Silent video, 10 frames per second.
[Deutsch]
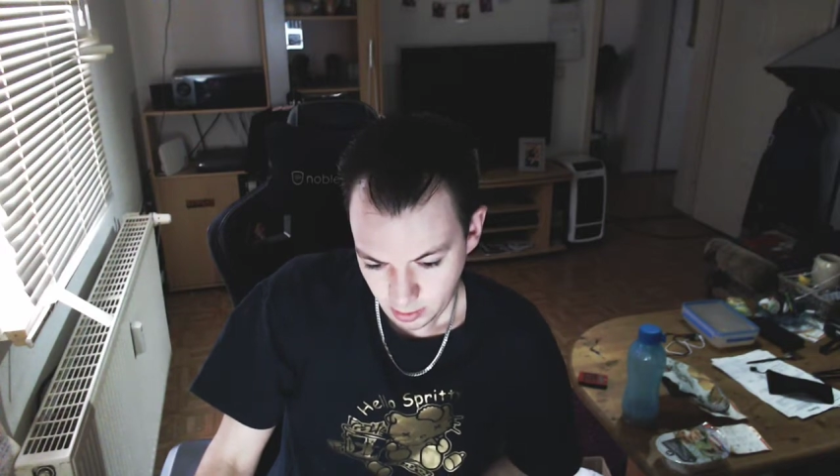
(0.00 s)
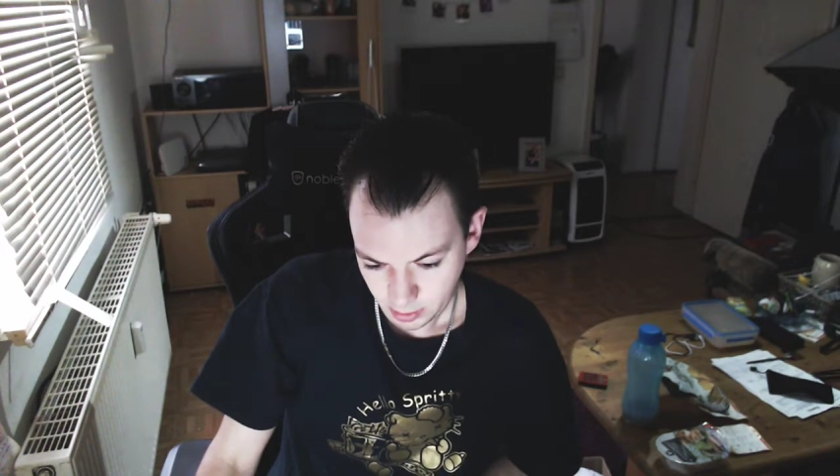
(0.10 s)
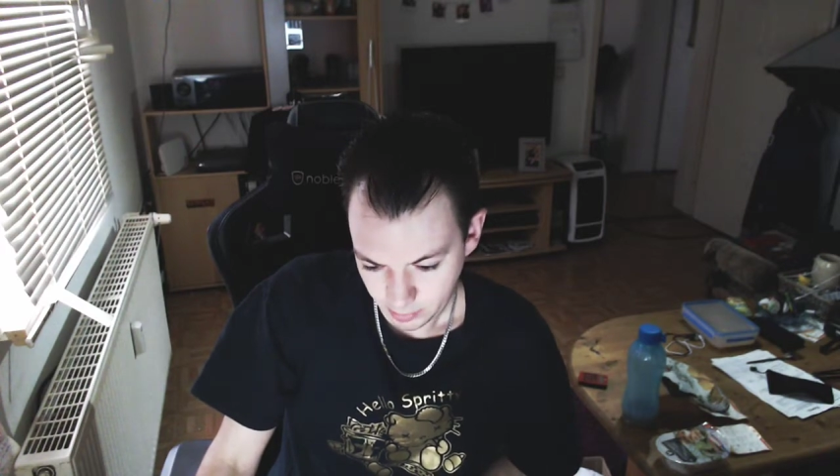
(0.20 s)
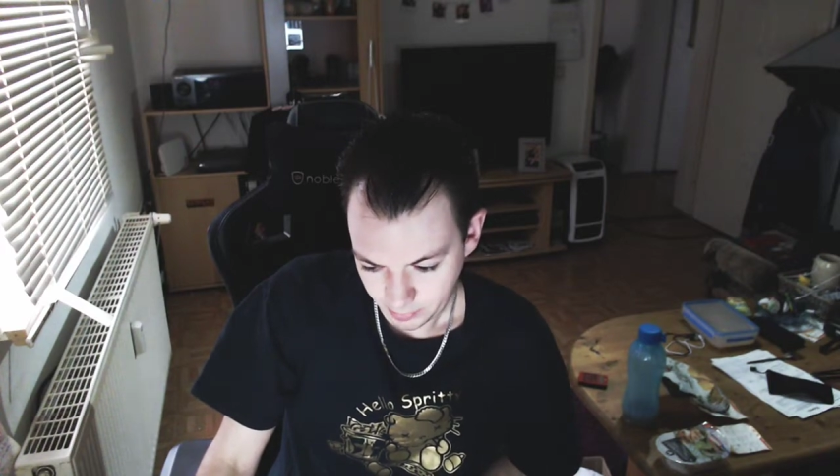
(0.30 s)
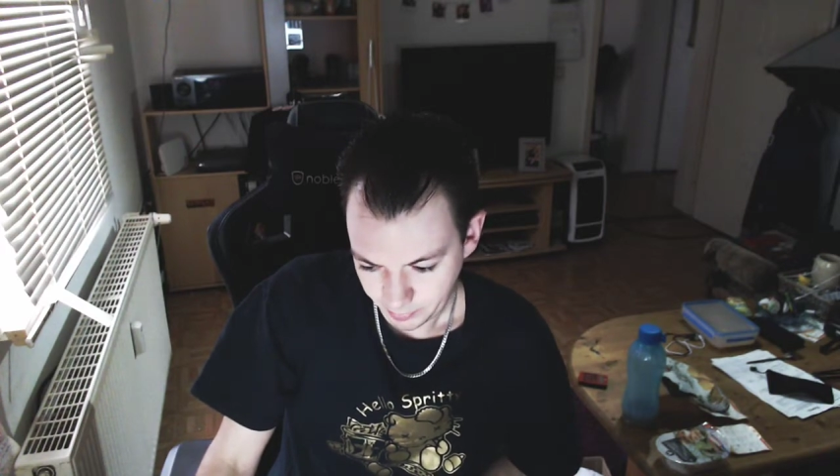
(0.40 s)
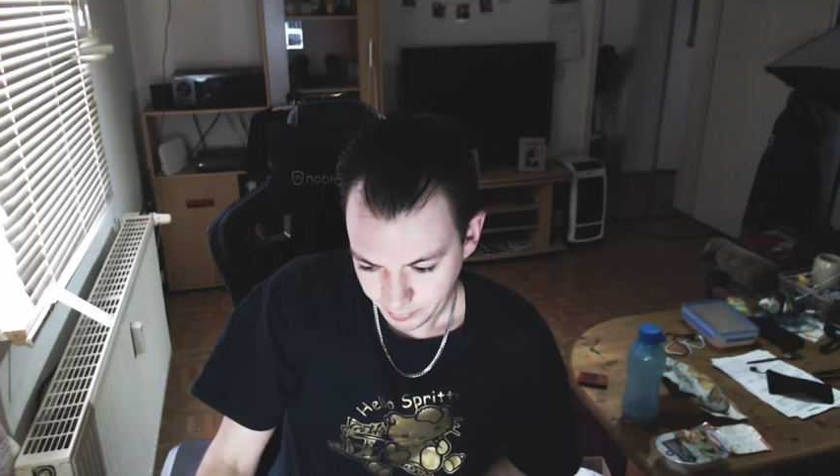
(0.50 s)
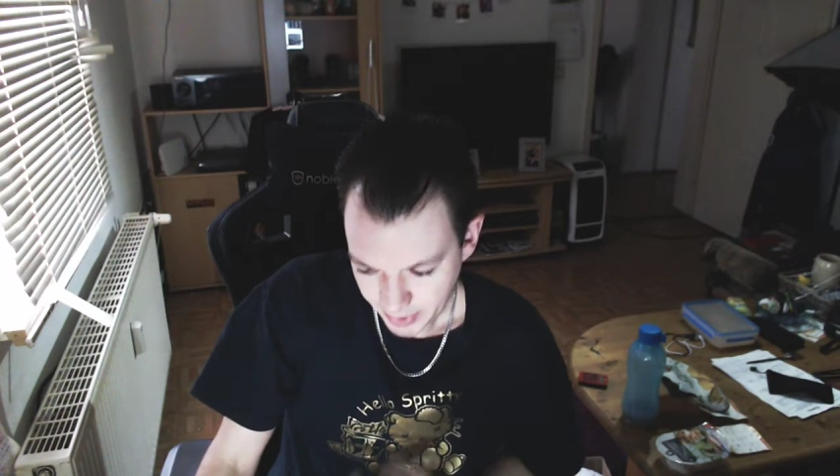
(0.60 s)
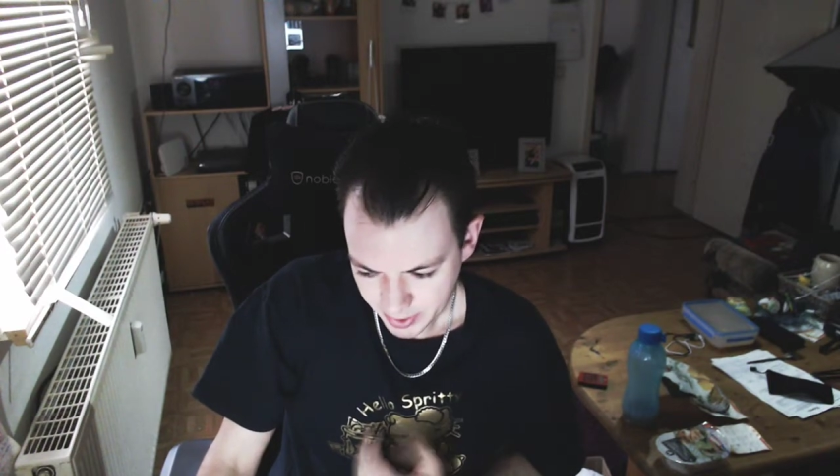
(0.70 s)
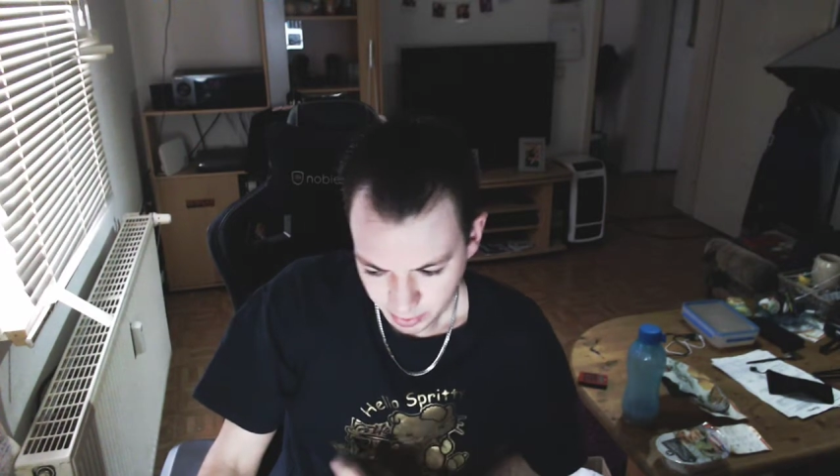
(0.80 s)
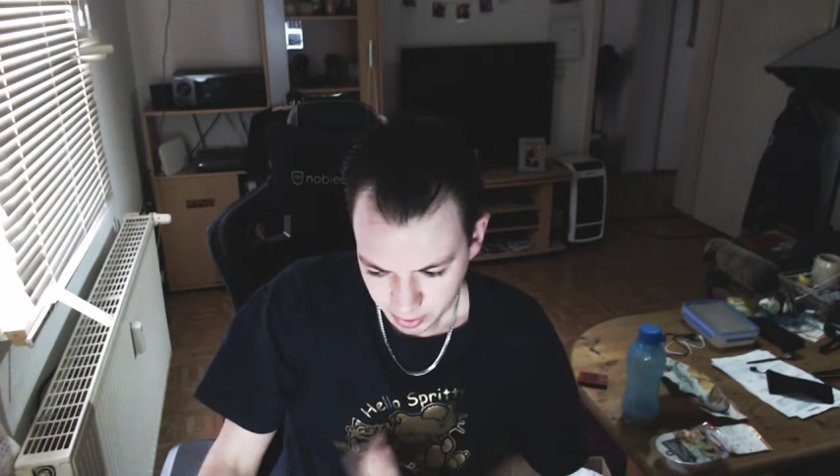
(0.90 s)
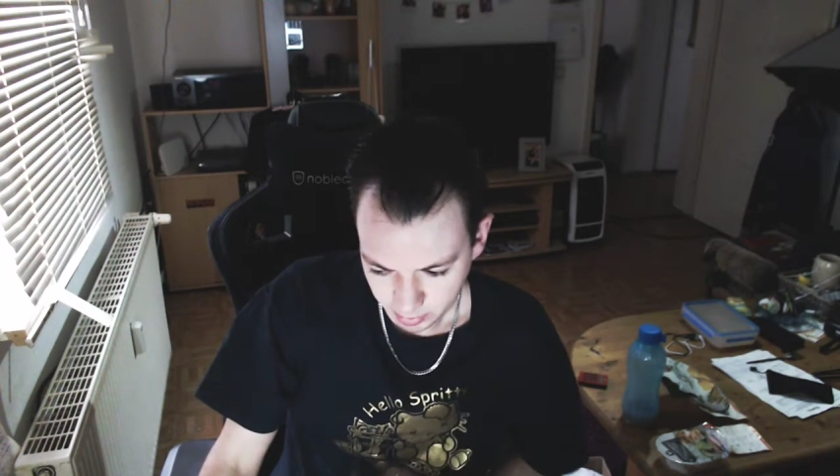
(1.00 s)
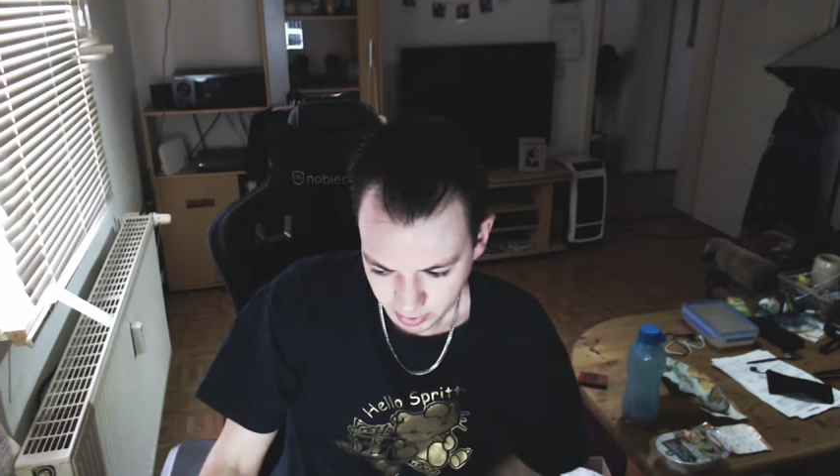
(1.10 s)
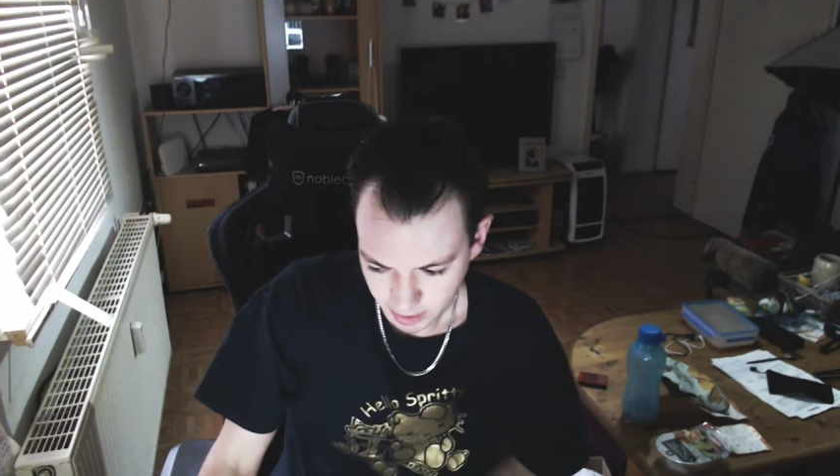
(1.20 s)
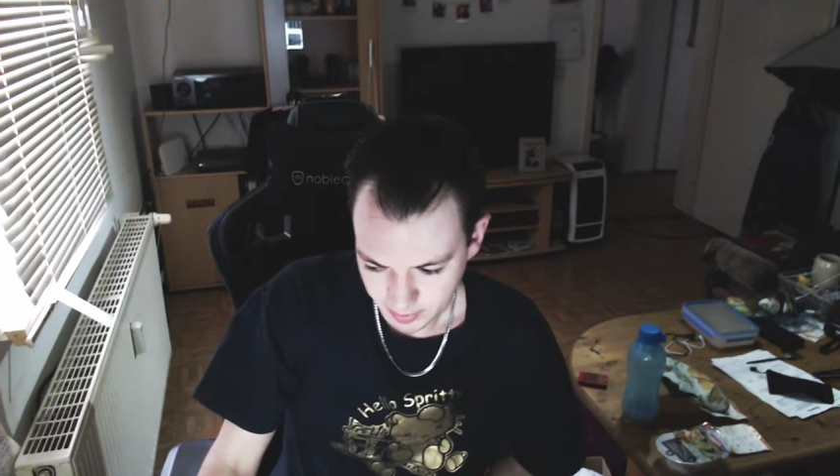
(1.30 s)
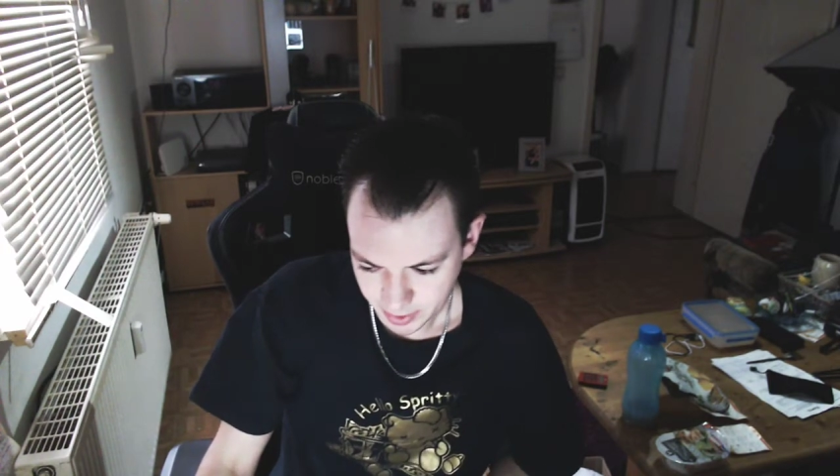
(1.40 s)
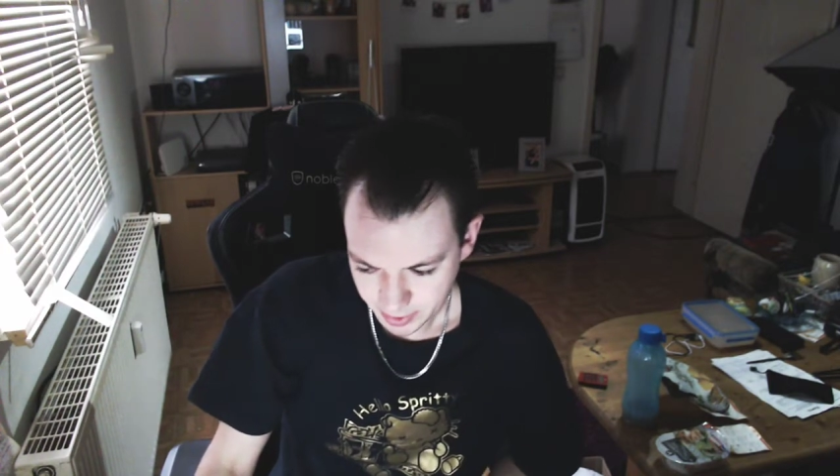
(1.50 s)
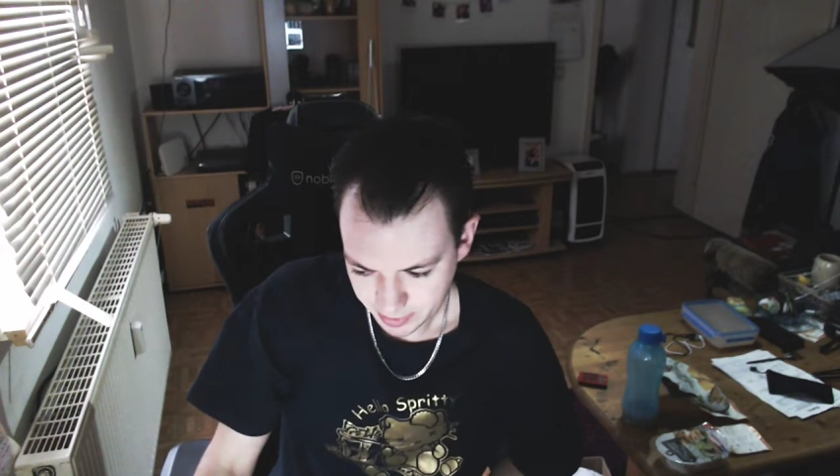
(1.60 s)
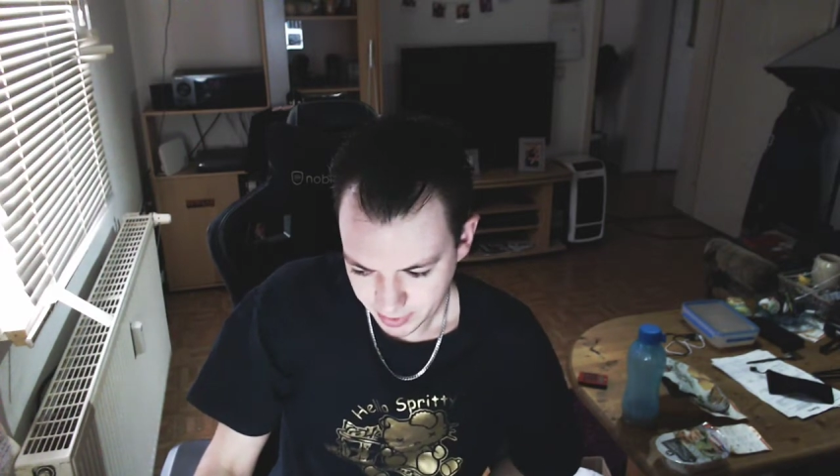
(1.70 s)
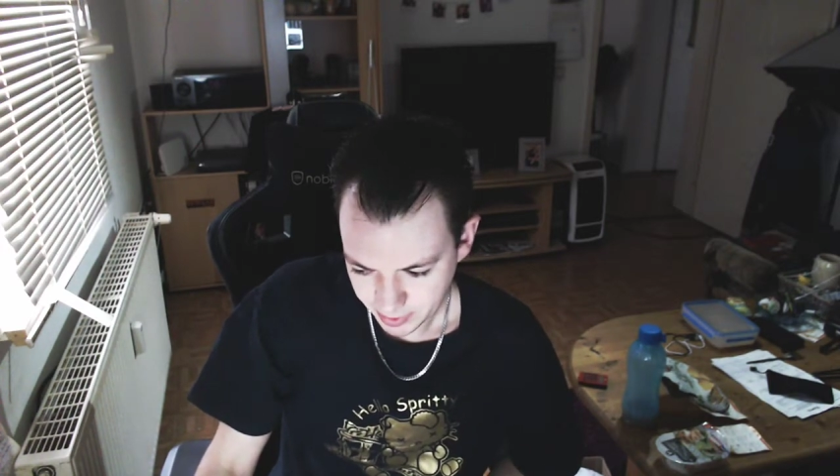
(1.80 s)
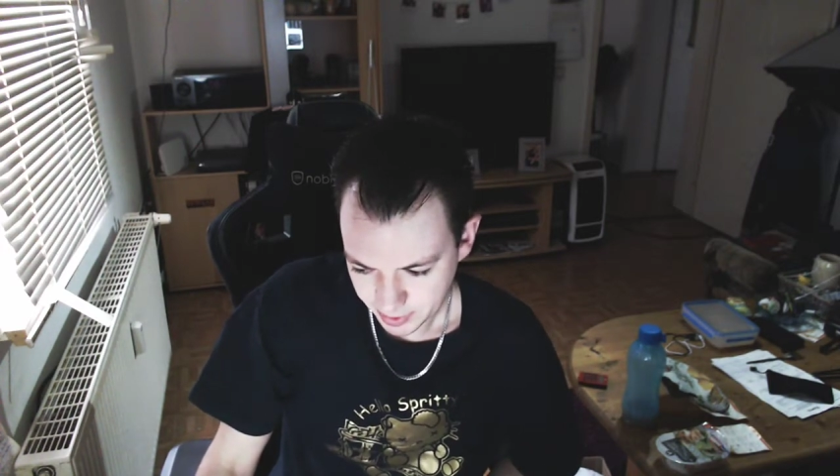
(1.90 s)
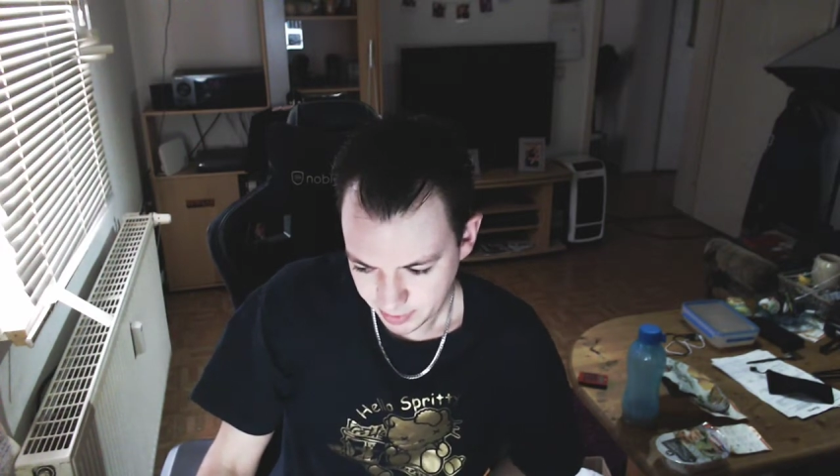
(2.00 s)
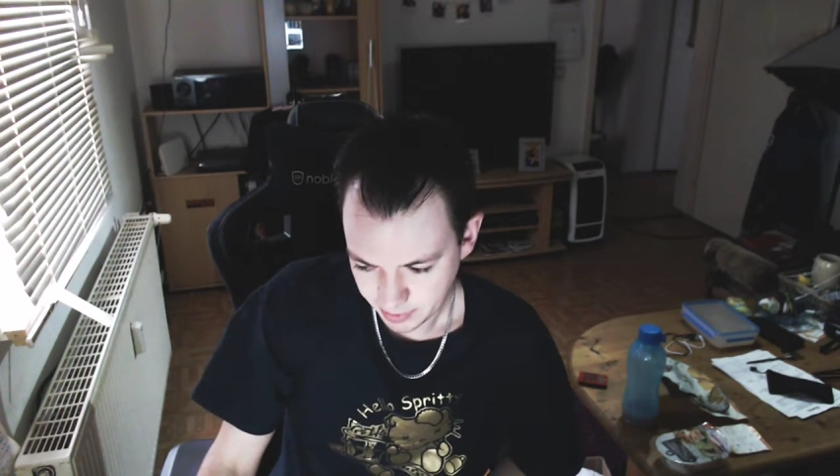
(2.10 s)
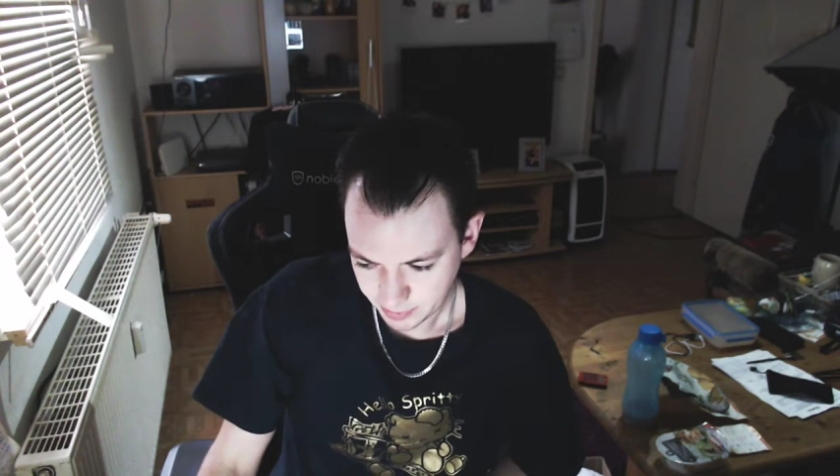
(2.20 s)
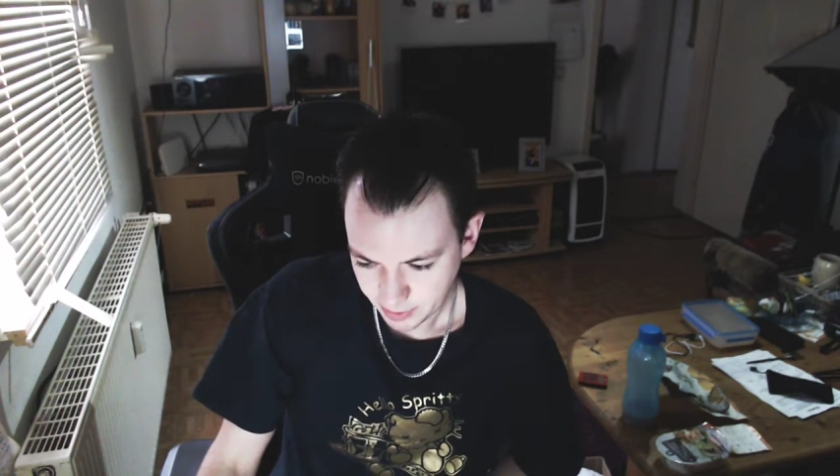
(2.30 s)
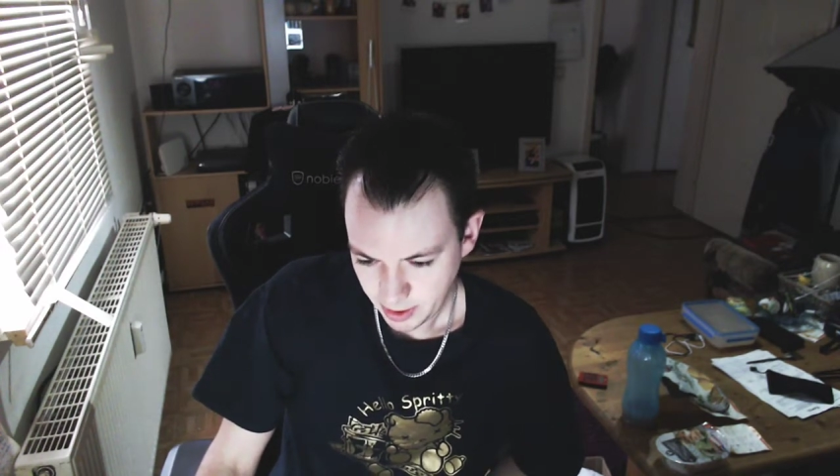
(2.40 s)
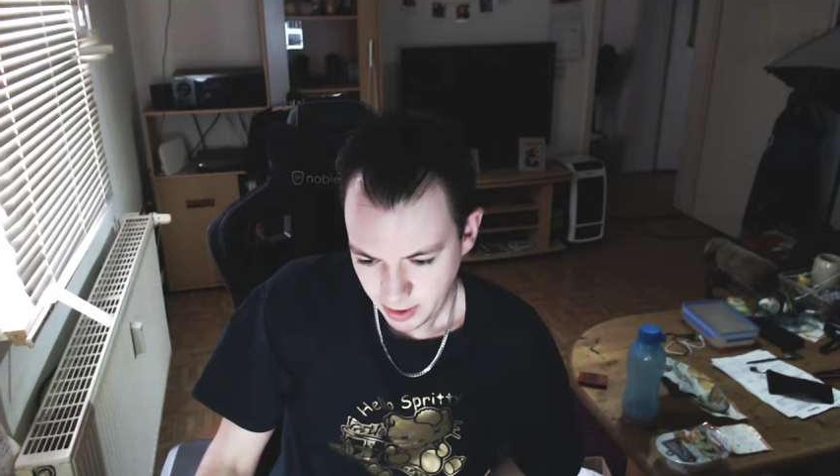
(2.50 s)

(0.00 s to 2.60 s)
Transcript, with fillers: Ähm, also Oktober kam es raus, 2012.